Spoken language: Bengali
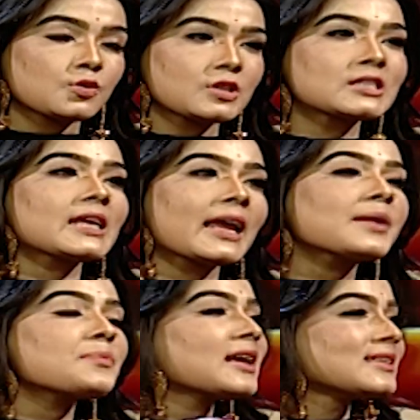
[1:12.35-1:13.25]
তো
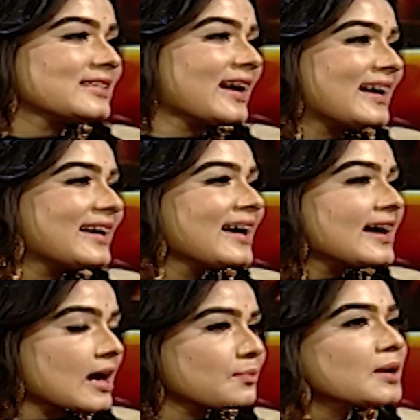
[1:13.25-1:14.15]
সেই মেয়েটা
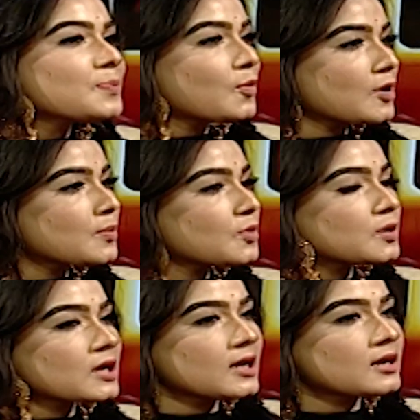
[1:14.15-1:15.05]
আমার
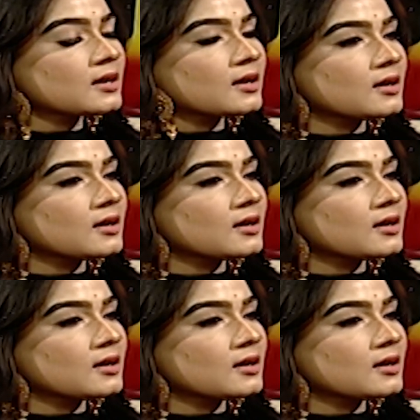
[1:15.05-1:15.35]
পোড়ামনের